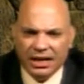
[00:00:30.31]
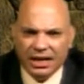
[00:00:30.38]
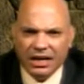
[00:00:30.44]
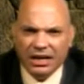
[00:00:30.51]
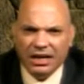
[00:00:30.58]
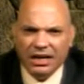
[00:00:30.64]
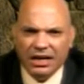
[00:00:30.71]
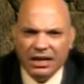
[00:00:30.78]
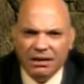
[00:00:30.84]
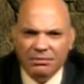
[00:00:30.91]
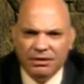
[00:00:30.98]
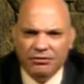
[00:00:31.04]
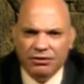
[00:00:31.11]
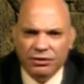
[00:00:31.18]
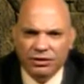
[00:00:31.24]
آه،
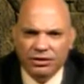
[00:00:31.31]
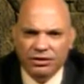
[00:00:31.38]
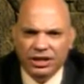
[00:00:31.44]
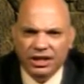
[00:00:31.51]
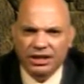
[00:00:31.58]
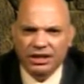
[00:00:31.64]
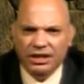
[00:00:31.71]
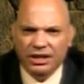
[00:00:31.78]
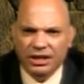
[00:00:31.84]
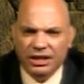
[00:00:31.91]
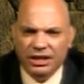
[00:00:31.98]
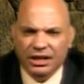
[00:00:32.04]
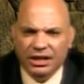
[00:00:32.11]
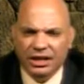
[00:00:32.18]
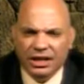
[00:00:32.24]
المفروض ان
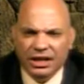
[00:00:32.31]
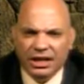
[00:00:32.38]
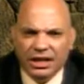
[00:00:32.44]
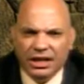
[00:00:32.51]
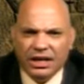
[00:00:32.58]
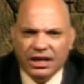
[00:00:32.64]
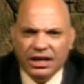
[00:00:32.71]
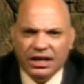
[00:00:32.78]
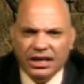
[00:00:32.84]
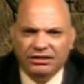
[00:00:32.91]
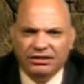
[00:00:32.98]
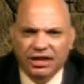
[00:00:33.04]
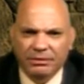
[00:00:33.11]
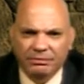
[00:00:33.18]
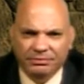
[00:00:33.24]

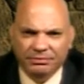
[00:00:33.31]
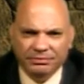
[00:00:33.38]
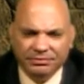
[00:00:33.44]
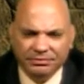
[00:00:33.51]
يتم